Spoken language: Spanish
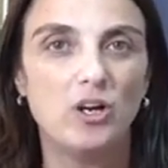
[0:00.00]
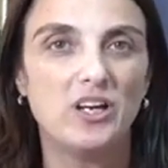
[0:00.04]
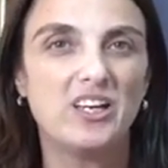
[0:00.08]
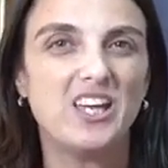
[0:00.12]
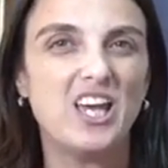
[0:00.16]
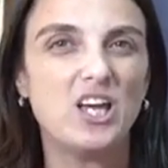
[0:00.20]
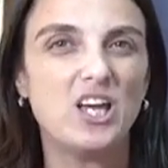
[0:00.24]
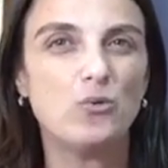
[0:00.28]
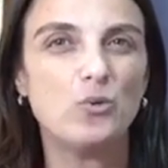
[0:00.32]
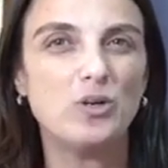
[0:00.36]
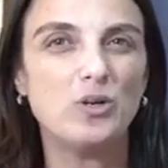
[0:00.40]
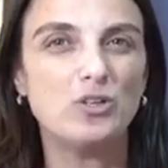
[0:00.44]

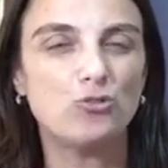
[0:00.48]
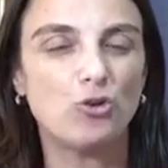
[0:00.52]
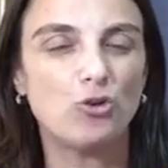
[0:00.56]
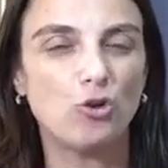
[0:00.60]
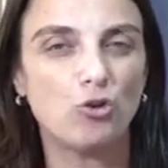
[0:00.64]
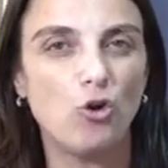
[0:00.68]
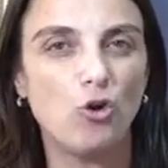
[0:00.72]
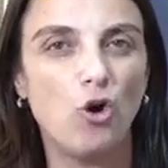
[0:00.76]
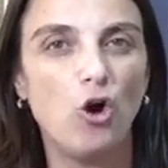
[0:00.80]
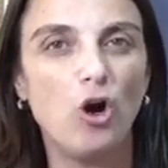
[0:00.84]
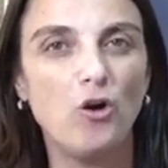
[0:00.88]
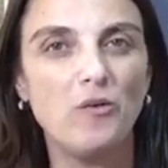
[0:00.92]
que
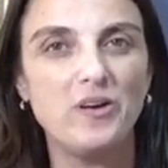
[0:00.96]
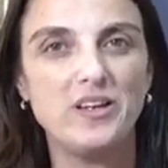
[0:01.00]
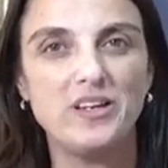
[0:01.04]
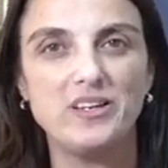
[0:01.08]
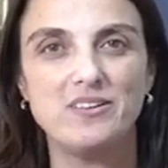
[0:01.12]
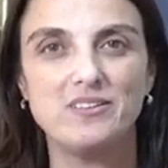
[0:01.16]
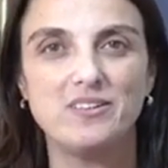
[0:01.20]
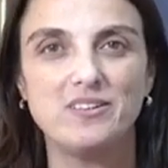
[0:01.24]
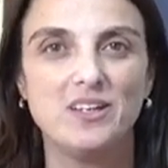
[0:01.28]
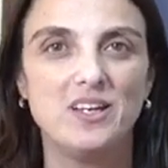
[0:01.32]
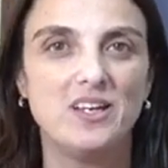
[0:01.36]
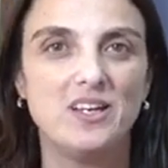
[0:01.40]
nuestros
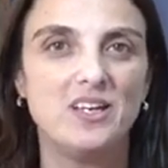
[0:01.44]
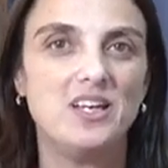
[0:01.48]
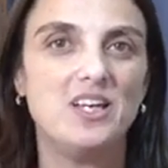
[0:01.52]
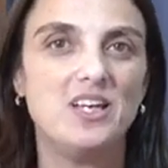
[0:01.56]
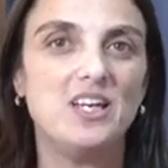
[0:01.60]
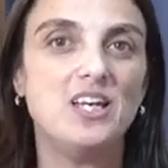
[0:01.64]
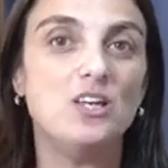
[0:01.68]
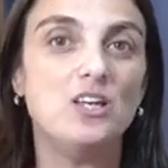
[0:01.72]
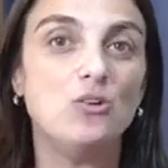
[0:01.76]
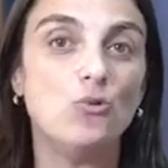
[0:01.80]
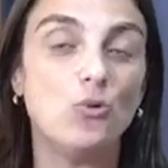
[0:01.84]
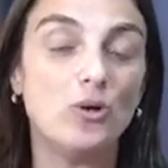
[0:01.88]
jóvenes
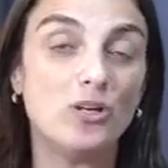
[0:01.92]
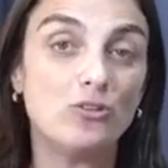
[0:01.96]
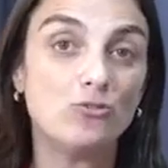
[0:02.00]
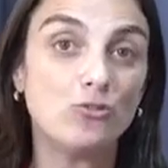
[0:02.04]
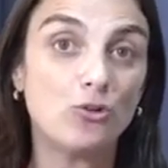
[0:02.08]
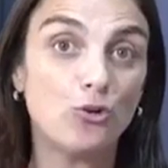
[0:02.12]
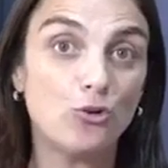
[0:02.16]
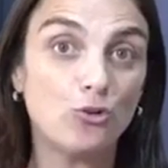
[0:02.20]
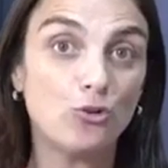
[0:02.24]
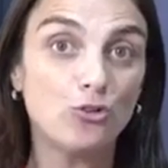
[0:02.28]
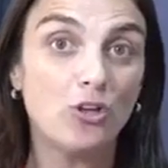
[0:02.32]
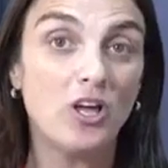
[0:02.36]
y
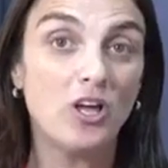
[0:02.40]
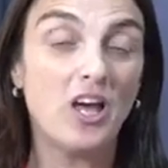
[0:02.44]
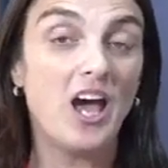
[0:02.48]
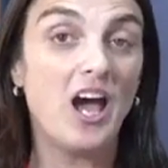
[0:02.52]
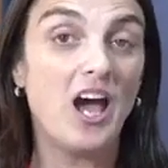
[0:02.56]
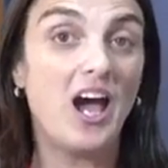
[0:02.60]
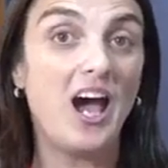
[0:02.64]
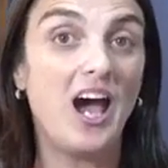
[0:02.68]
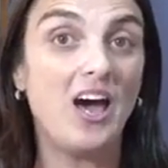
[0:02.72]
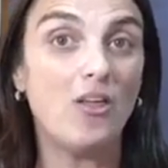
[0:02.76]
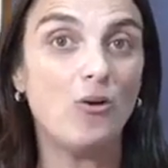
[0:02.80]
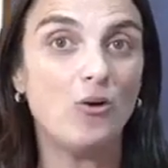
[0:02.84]
nuestros
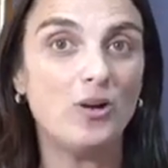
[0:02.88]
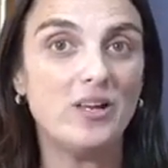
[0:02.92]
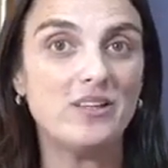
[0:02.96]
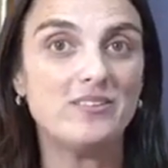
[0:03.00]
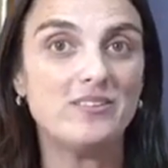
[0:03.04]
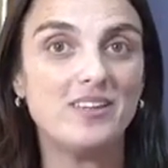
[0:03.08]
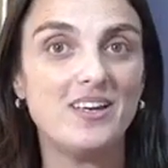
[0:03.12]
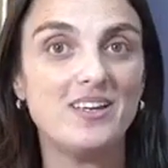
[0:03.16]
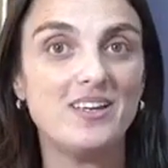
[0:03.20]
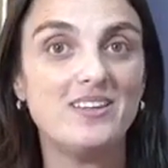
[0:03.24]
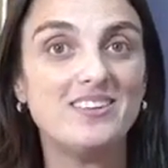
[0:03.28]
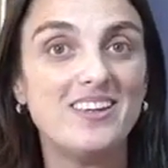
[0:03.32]

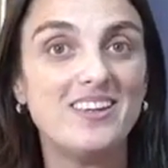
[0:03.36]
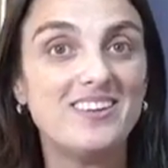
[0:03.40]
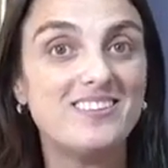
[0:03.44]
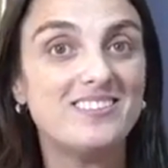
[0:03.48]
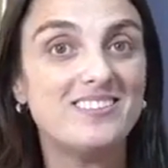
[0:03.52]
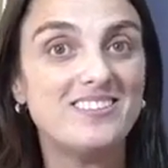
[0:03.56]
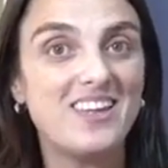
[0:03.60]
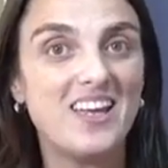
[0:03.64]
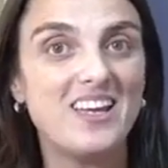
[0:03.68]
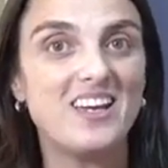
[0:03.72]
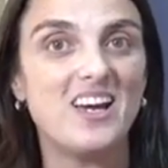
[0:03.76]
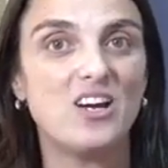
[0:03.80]
adolescentes
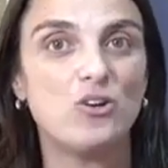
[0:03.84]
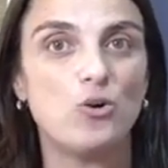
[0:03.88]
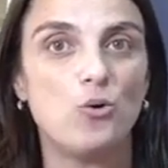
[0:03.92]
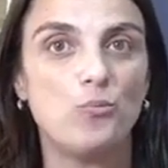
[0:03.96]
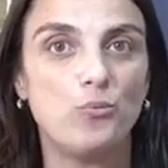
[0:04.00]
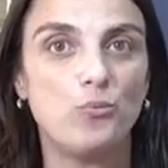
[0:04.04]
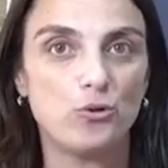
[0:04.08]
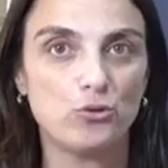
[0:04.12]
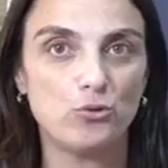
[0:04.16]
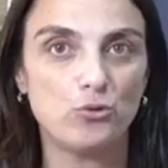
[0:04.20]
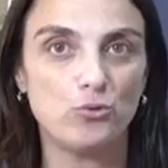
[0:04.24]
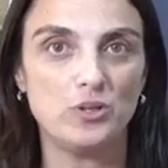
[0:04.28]
tengan
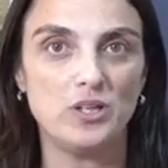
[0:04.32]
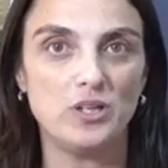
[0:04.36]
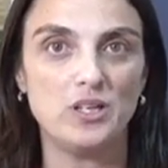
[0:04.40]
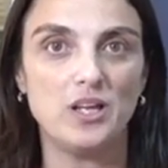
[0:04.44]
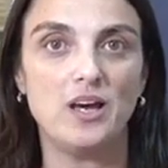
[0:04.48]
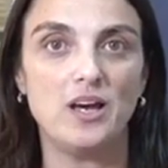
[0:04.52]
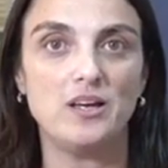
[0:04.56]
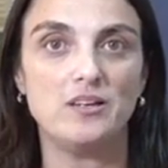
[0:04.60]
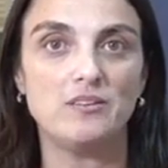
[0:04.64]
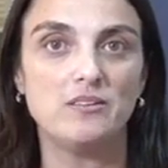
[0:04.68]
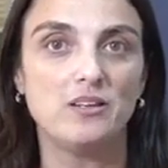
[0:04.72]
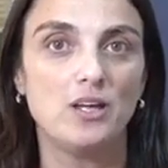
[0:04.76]

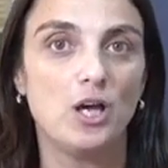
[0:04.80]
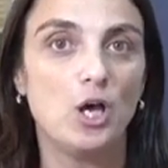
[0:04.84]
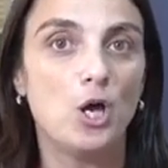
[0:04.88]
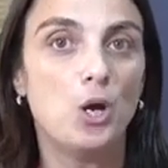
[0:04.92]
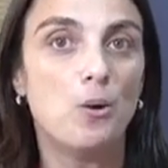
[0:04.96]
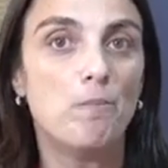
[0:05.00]
oportunidades.